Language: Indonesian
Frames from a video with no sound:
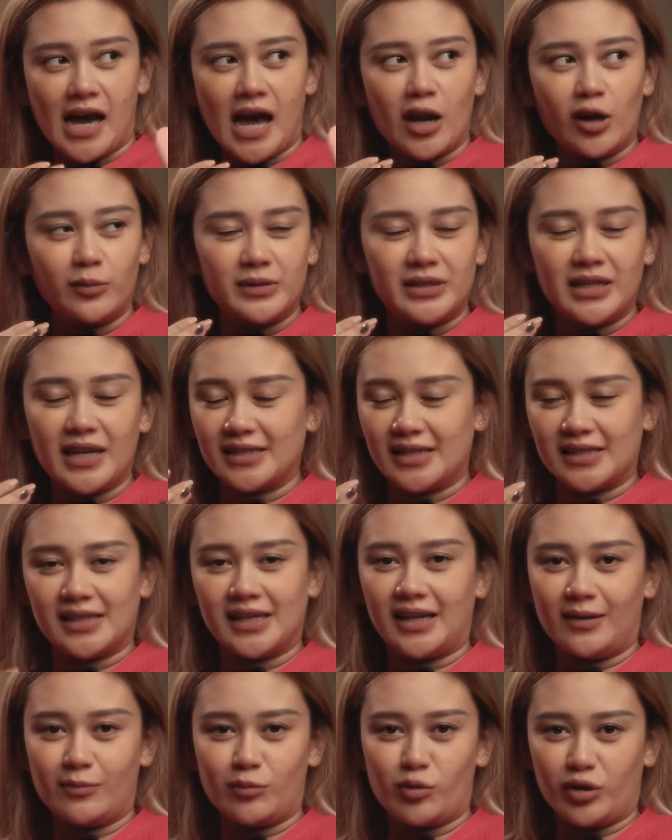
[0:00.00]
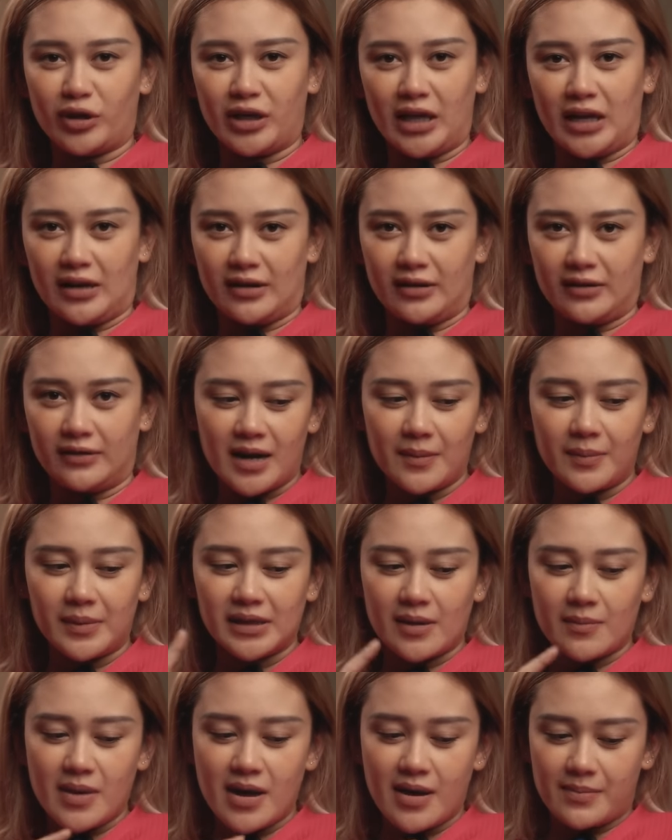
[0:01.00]
Kalau bisa sesering mungkin. Karena
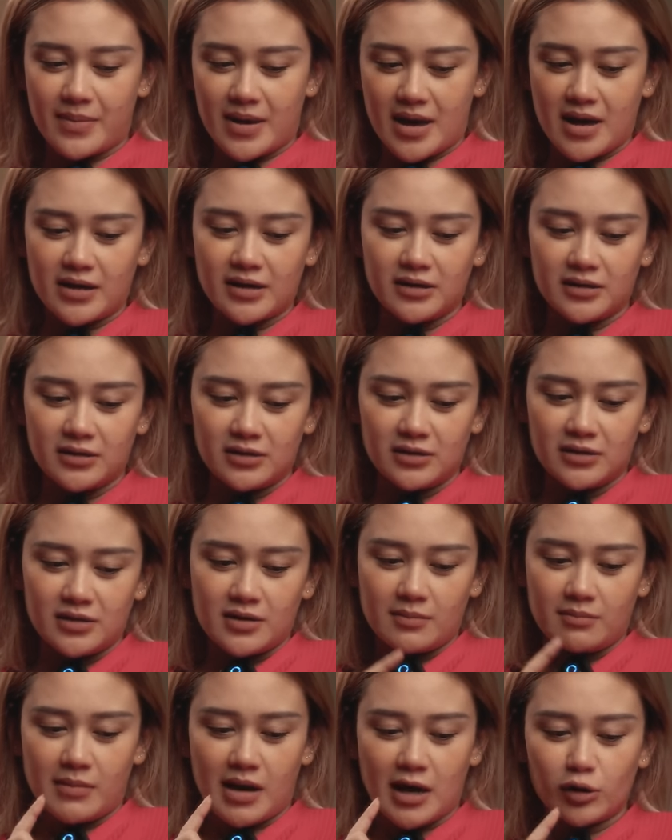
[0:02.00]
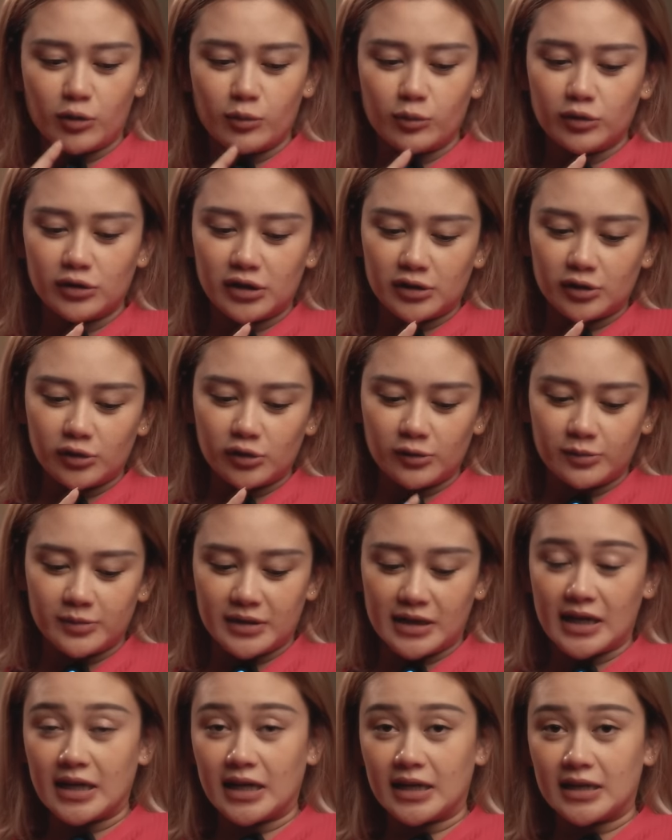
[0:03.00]
pertama apa? manokmu tertutup
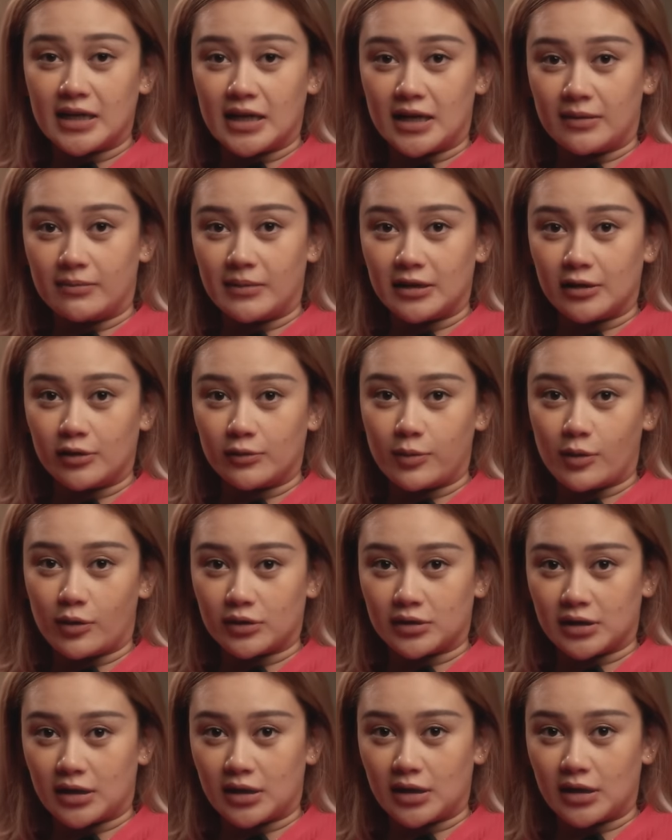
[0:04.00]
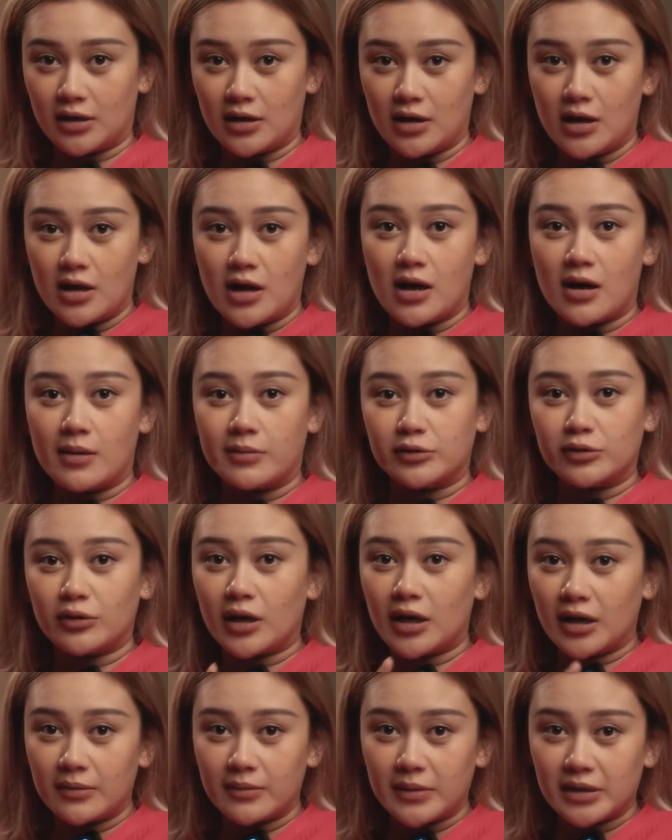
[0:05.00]
celana dalam atau boxer, habis itu
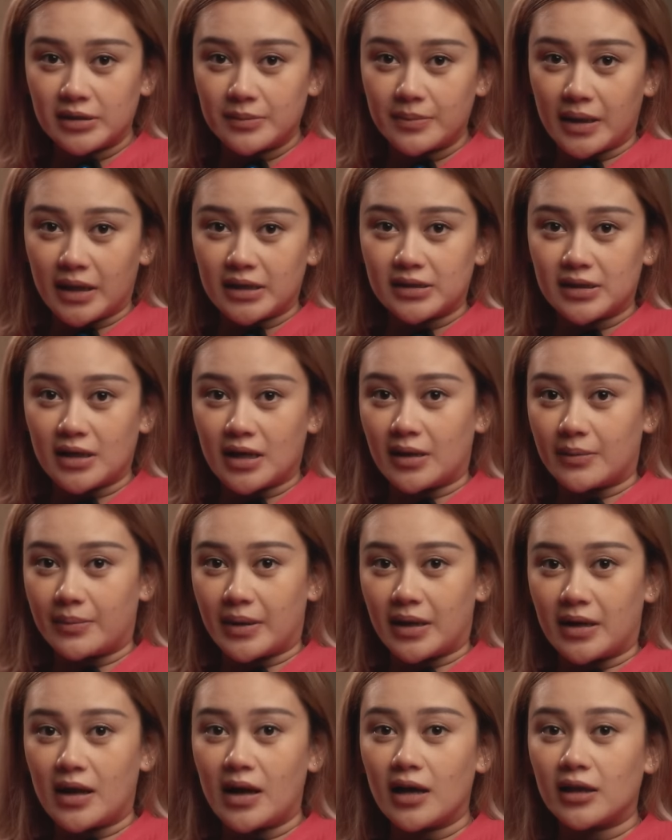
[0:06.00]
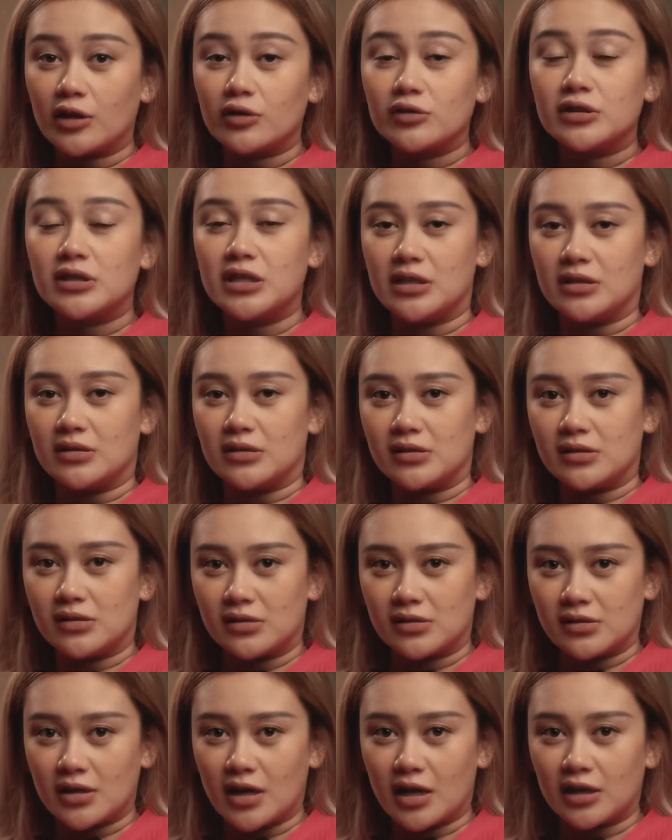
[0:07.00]
kalian masih pakai celana pendek atau
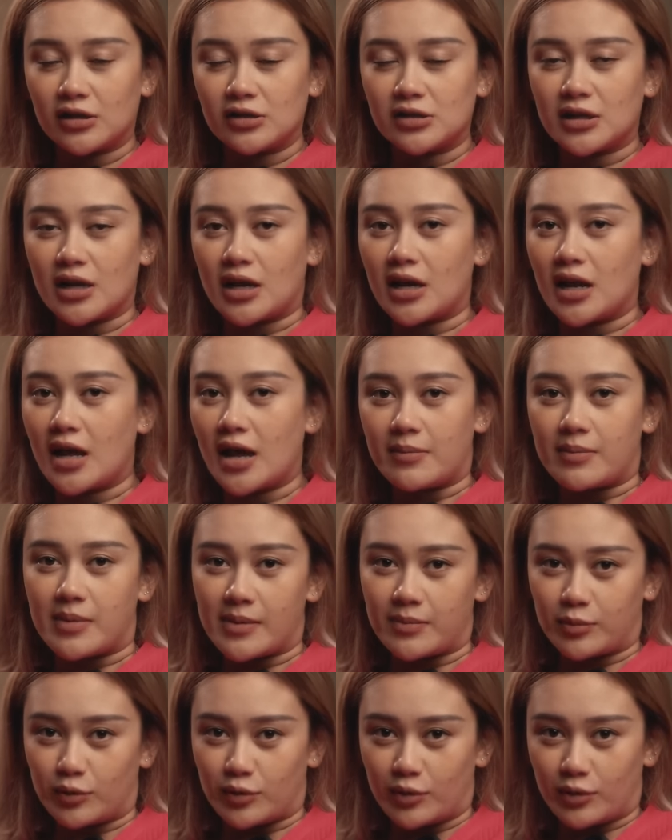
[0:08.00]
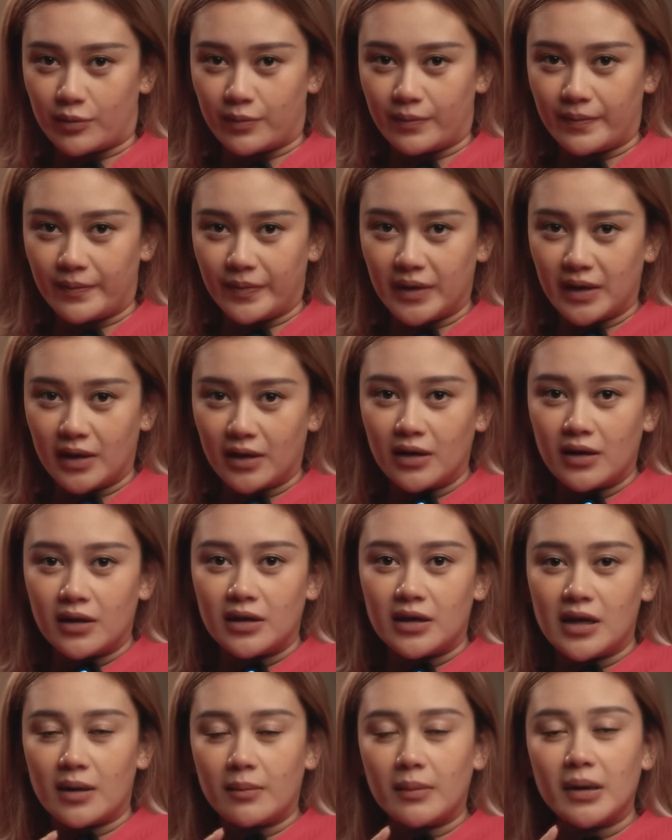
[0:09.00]
jeans atau celana apapun.
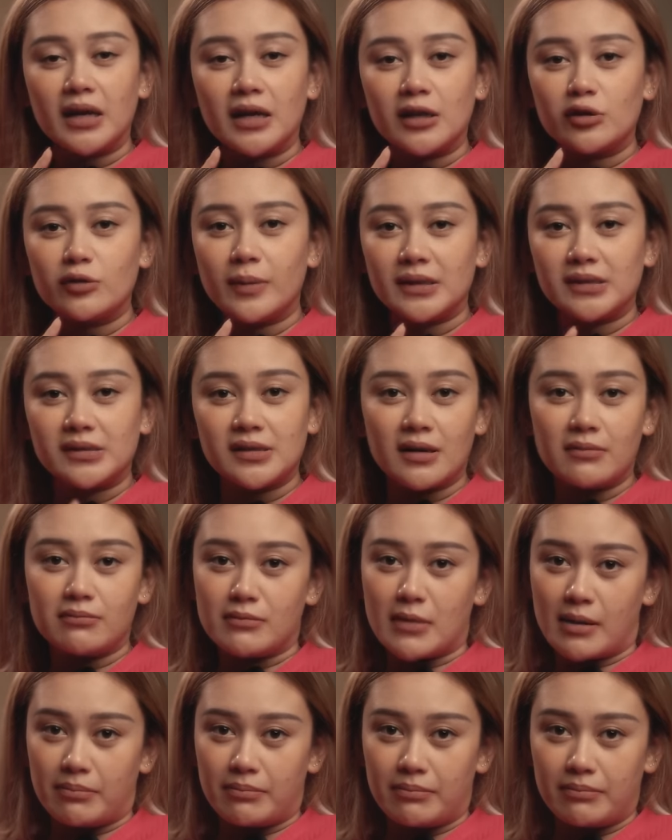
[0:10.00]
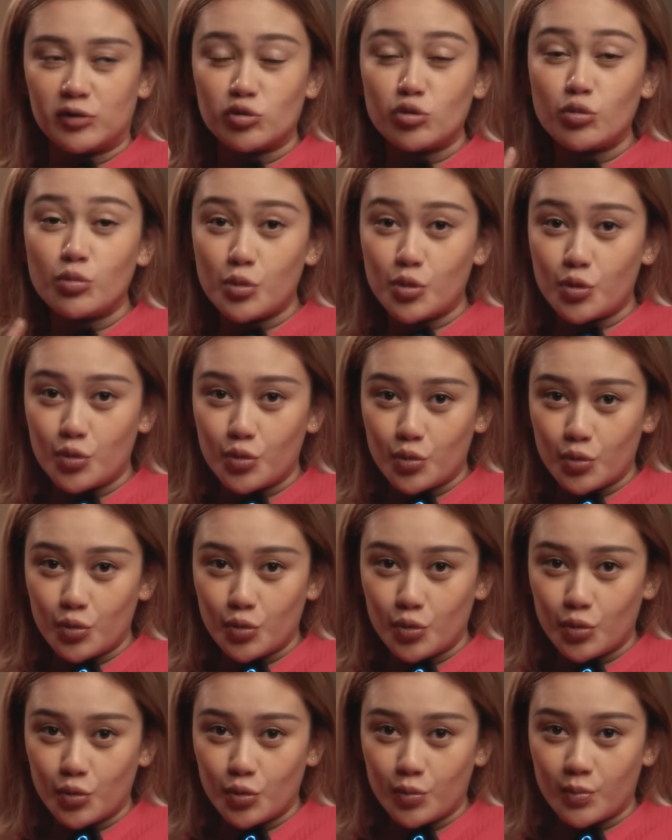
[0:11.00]
Yang mana itu pasti lembab, sumuk,
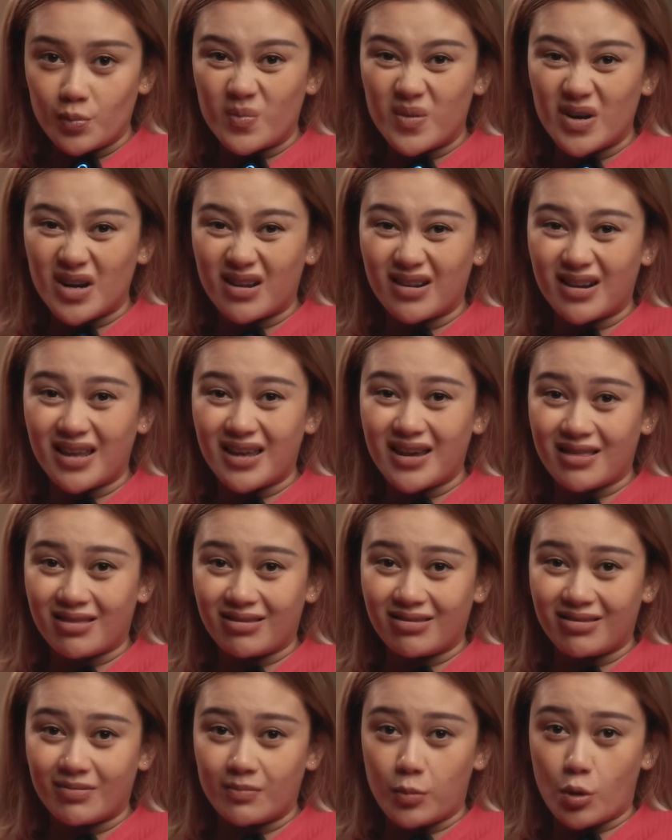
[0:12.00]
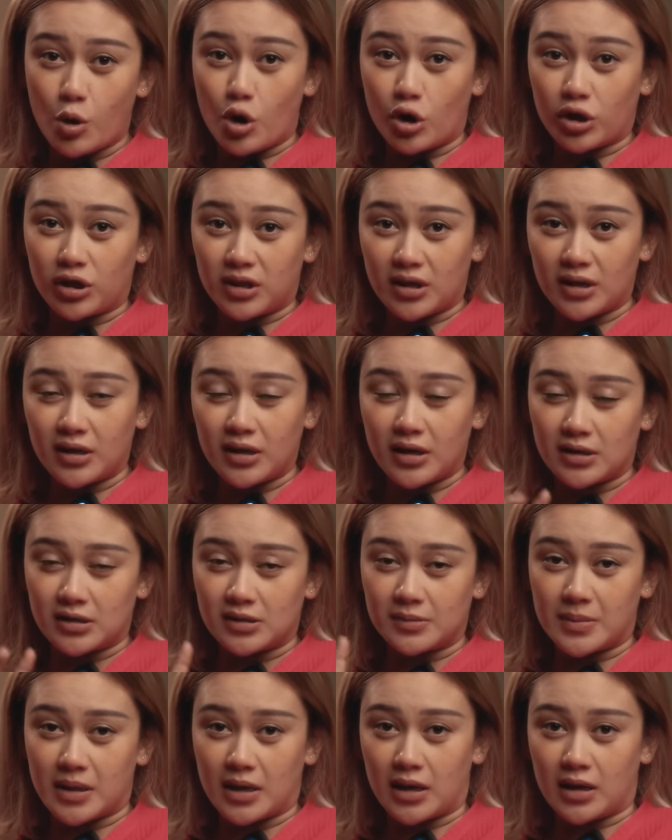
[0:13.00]
berkeringat, boloten dan
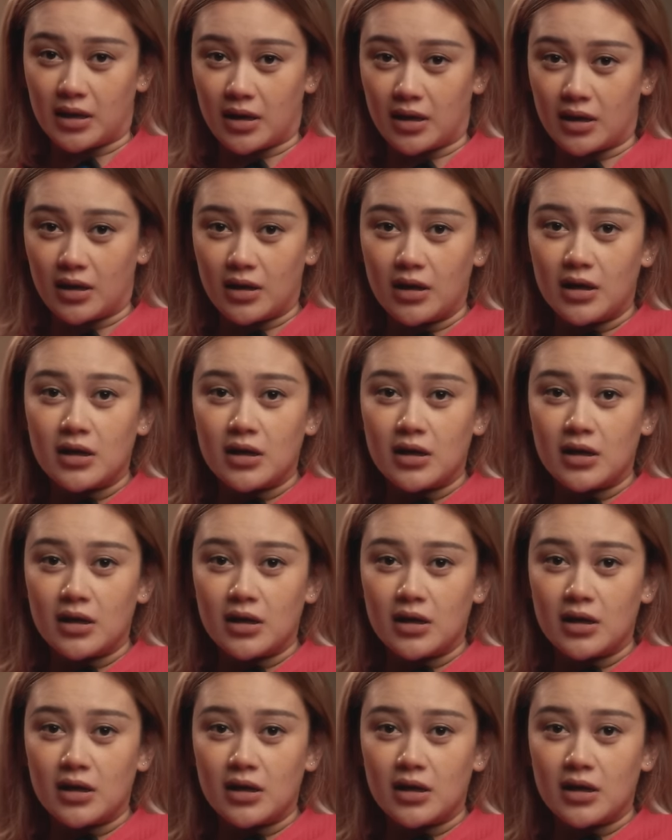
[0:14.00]
sebagainya.